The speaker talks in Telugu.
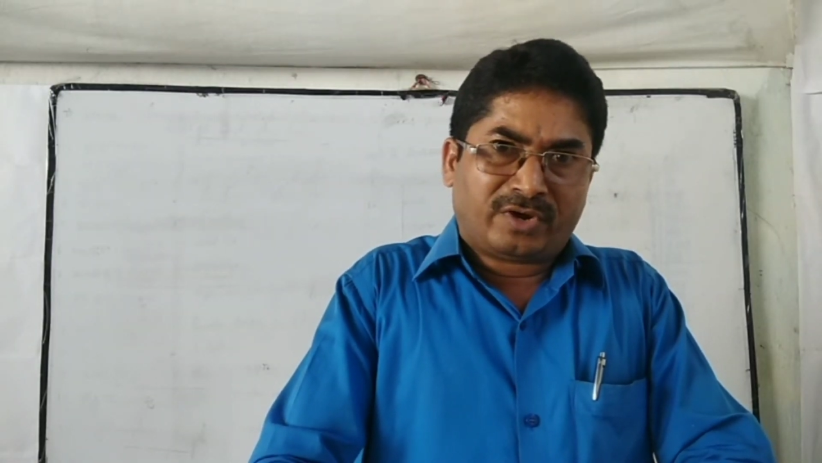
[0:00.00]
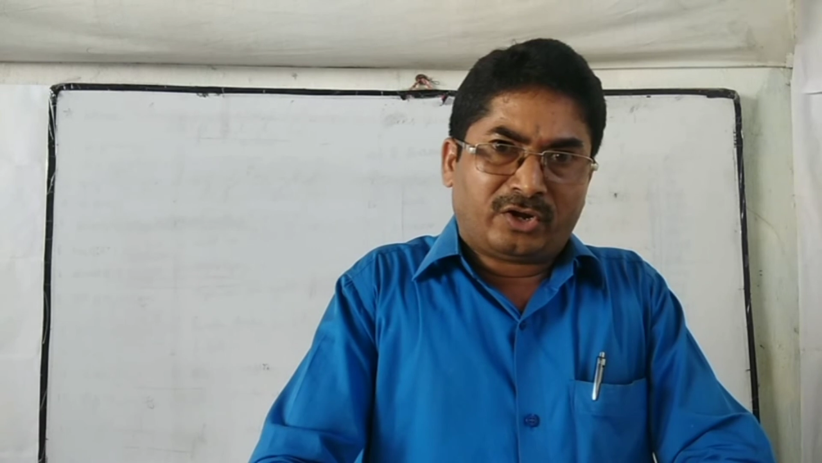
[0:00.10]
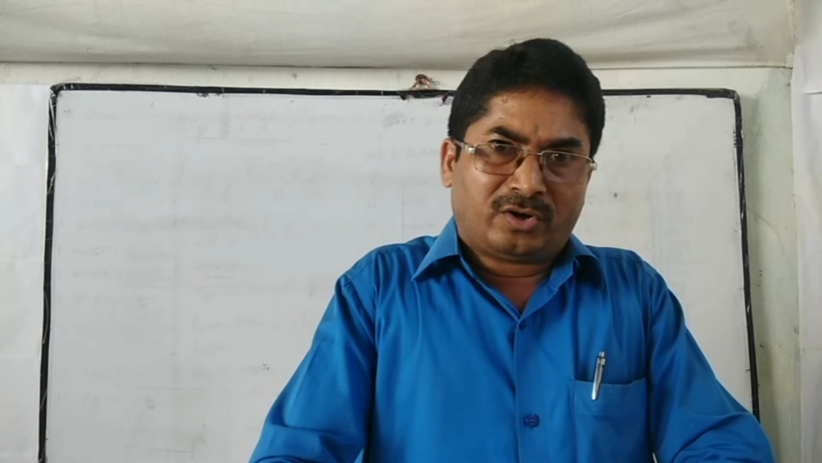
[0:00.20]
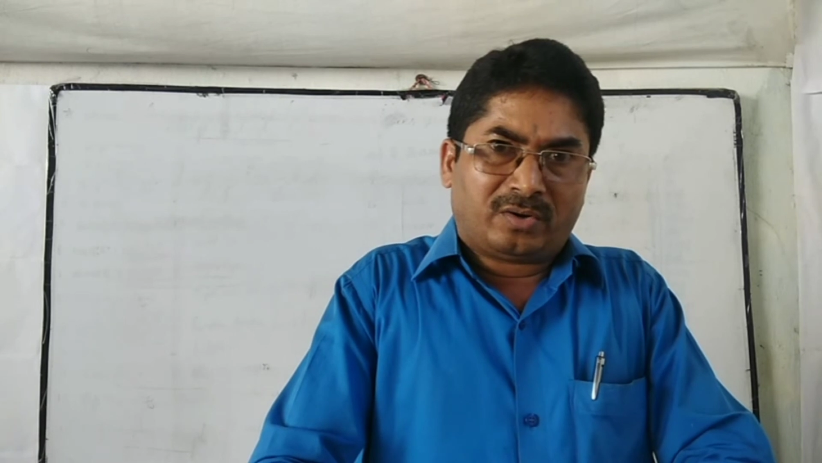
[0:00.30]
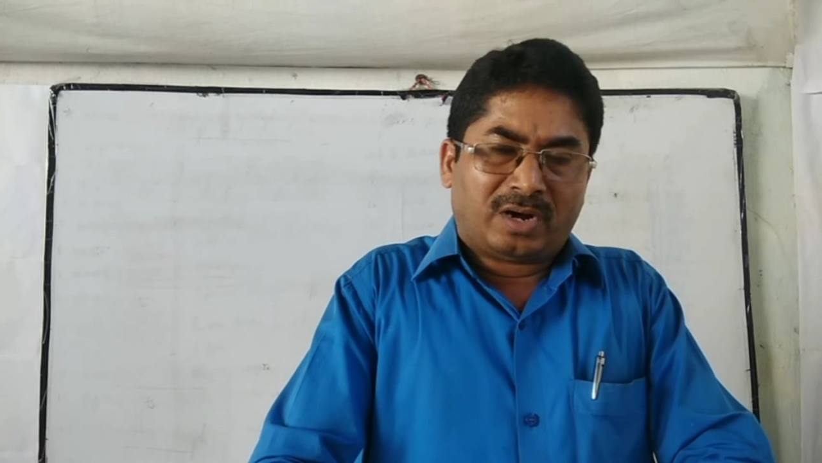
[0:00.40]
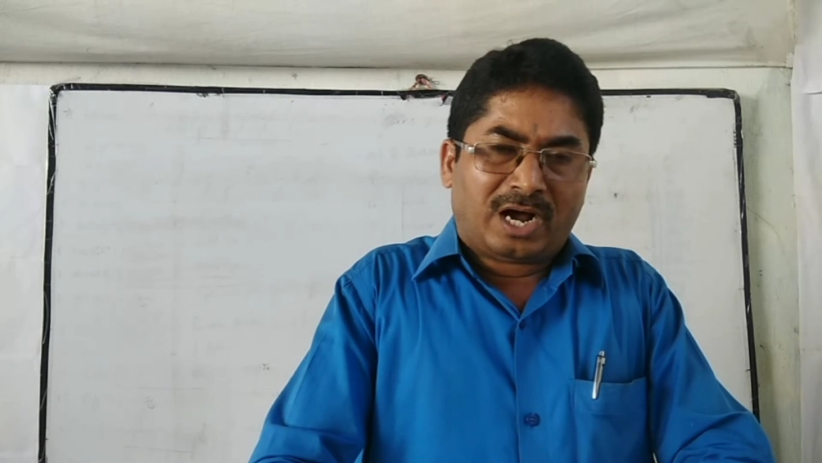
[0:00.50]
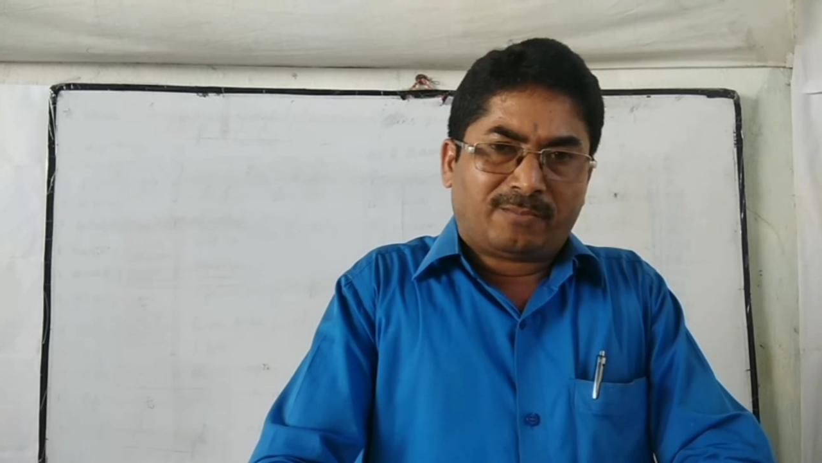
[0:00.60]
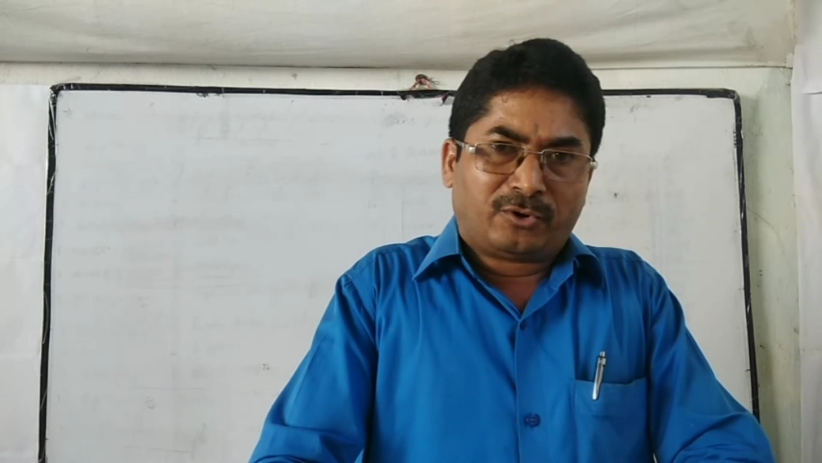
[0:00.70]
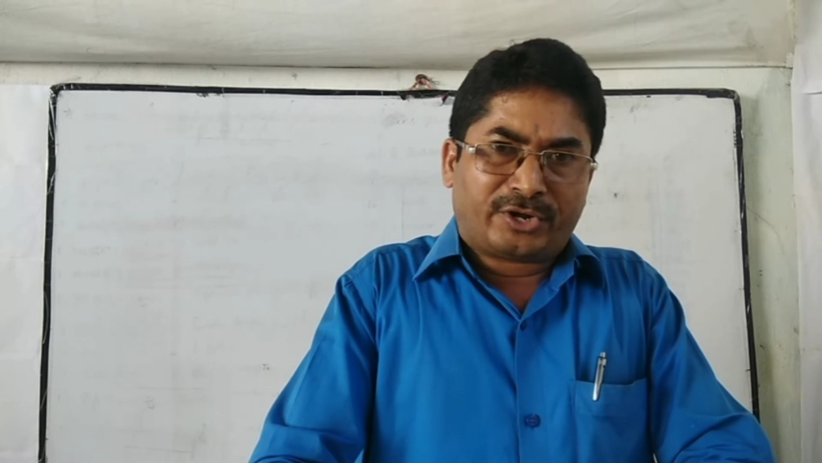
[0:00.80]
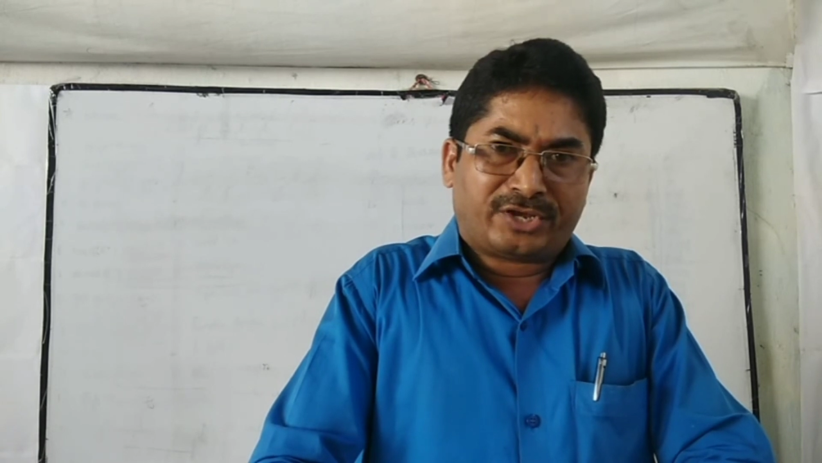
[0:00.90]
వీడియో
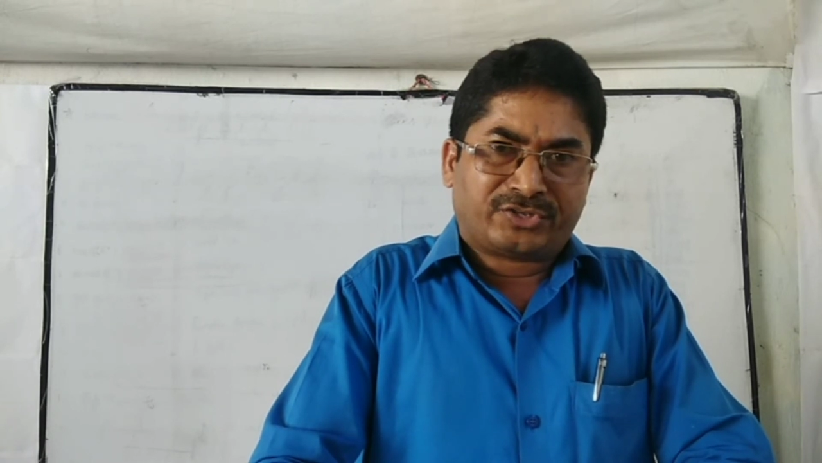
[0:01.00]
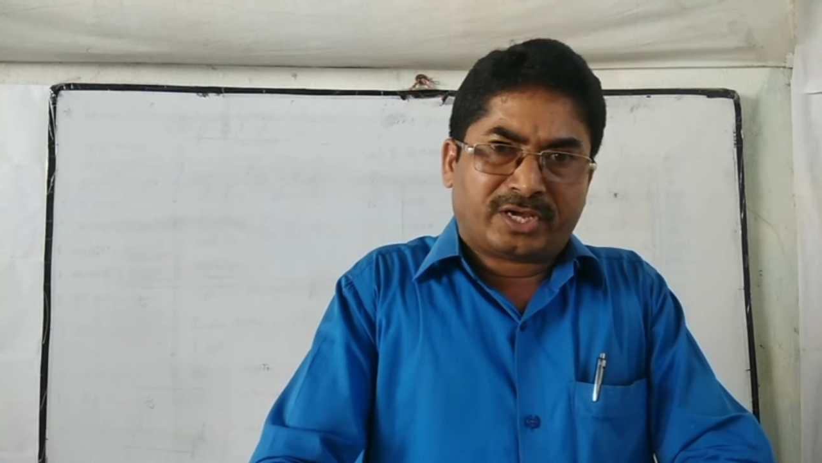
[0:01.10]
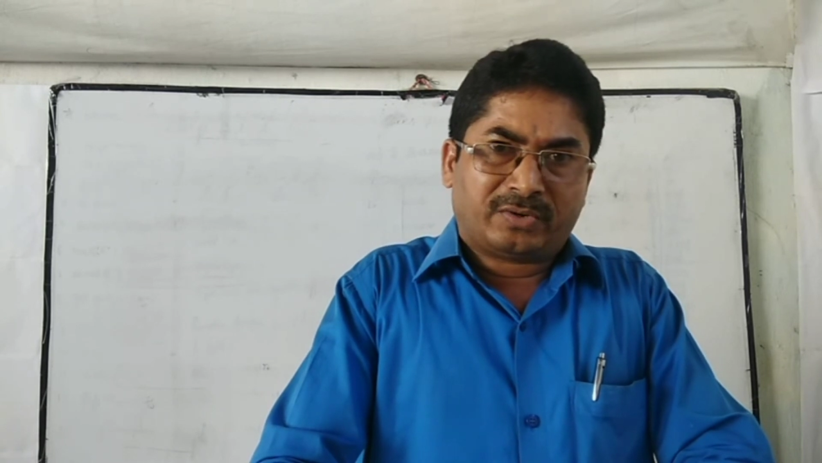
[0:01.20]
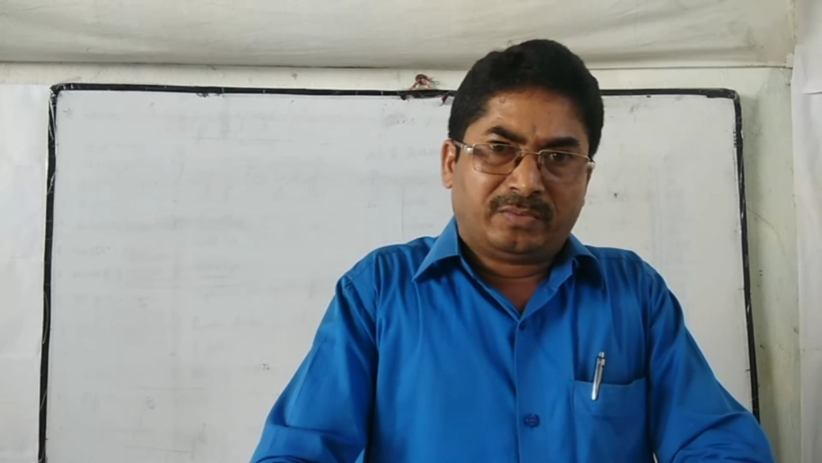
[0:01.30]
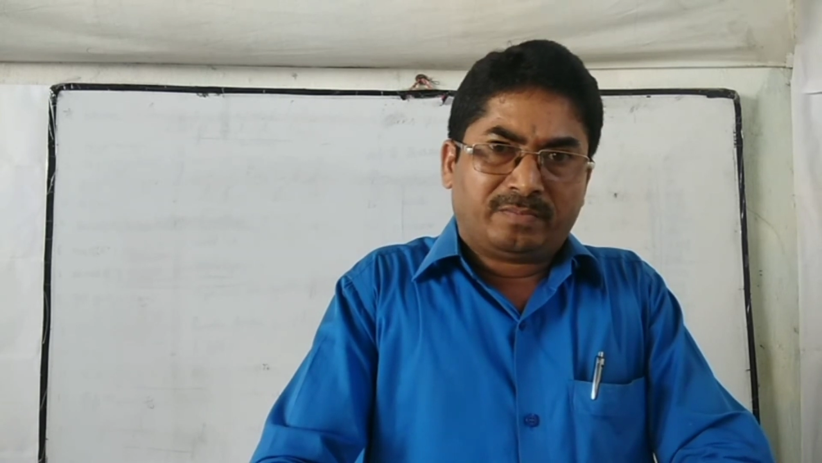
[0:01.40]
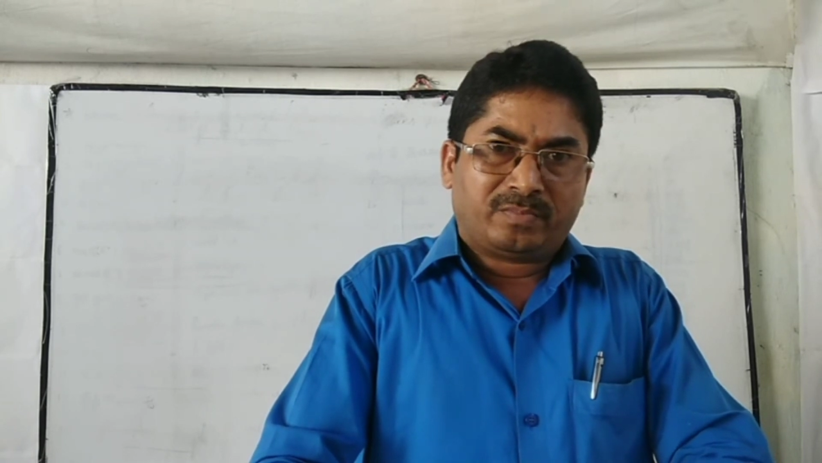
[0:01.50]
అప్లోడ్ చేస్తాను